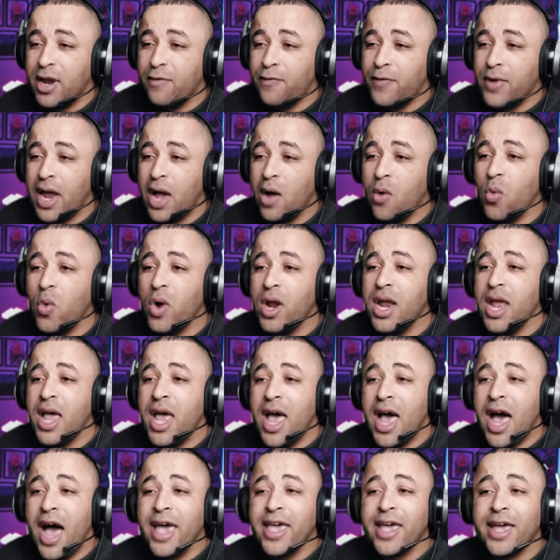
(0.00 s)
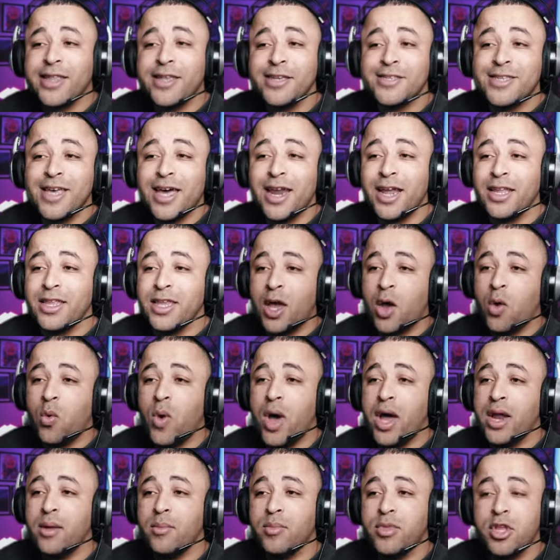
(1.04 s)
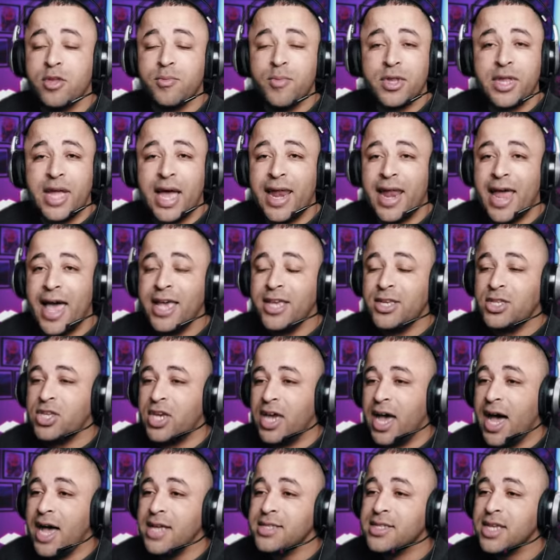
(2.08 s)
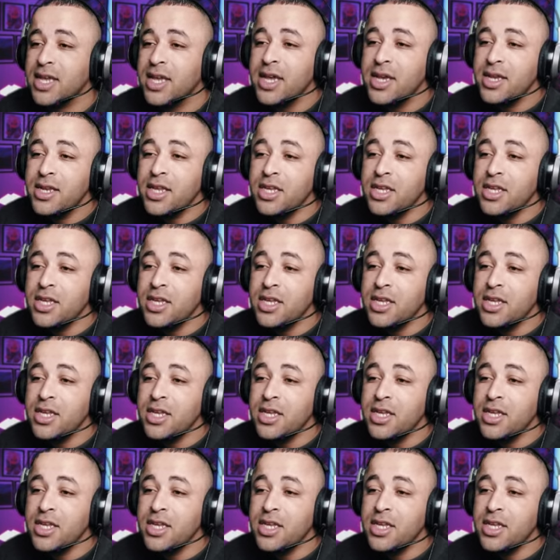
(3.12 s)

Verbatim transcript: الملف الاول هاي اختصارات يا اخوان بتضبط على اي جهاز